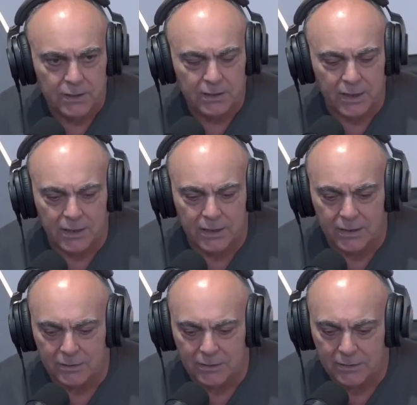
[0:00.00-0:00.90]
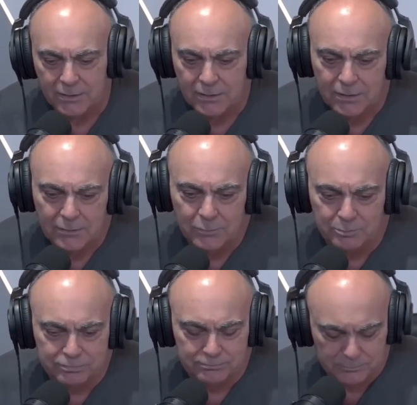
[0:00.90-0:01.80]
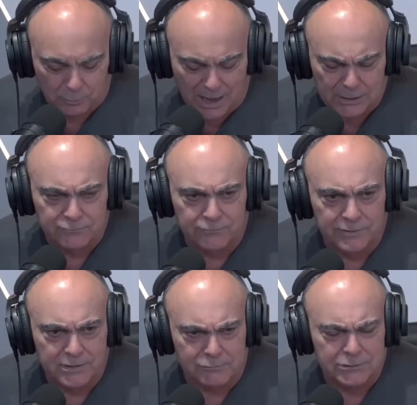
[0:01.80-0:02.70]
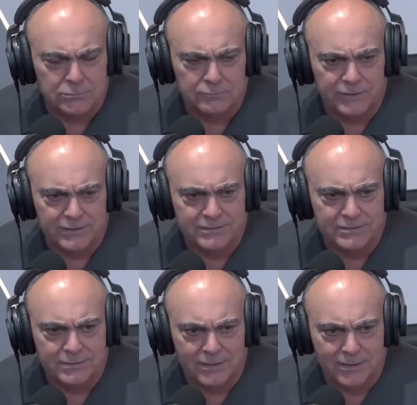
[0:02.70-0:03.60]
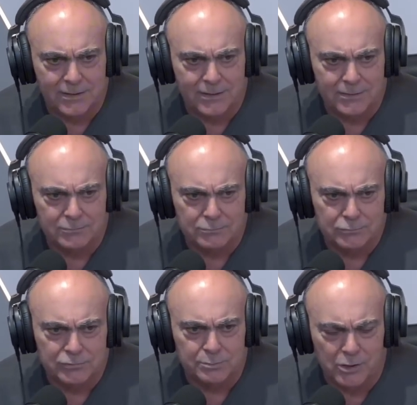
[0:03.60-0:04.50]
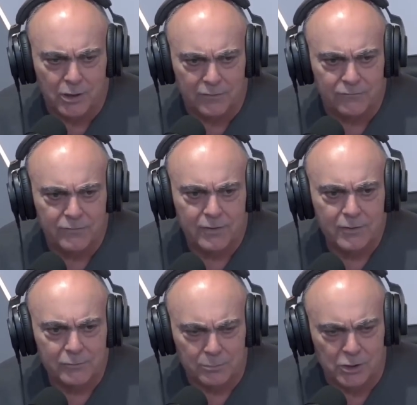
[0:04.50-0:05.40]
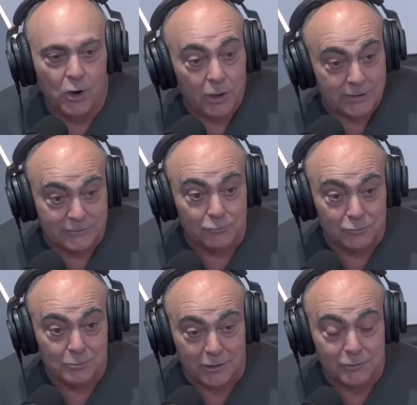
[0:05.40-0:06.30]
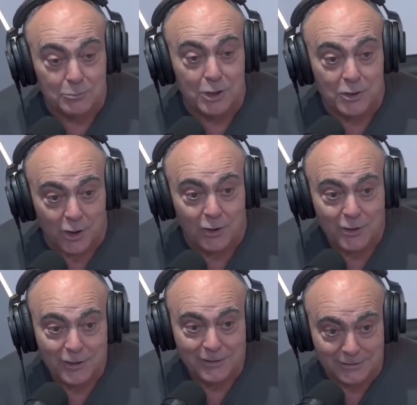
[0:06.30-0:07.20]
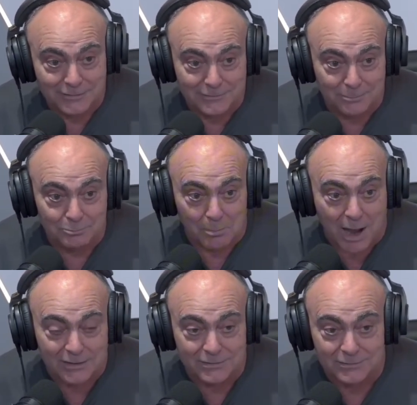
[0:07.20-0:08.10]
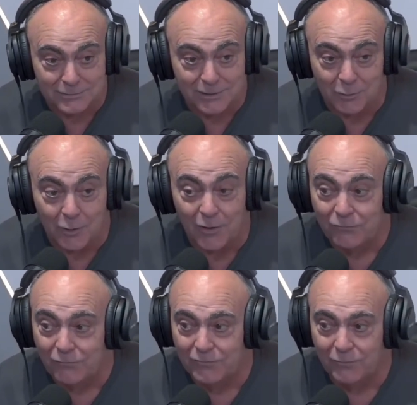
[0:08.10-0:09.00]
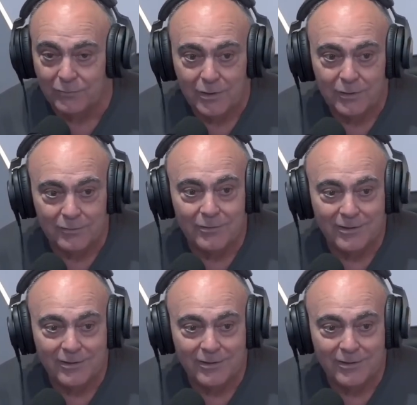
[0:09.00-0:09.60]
é, o quarto ve quatro vezes é, um dos melhores o melhor, quer dizer, um dos melhores, não, o melhor em marketing, de negócios. É, vendas e